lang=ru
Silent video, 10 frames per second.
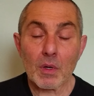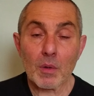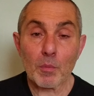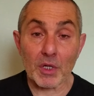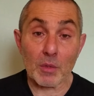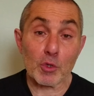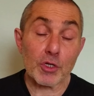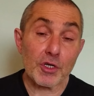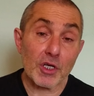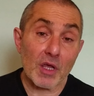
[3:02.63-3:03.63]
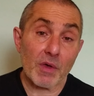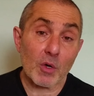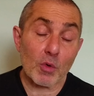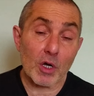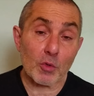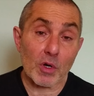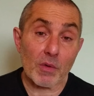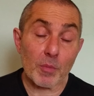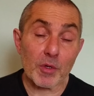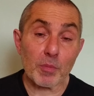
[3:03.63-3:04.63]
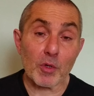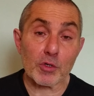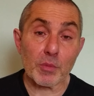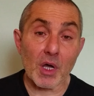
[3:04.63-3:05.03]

Потому что человек, у которого, предположим,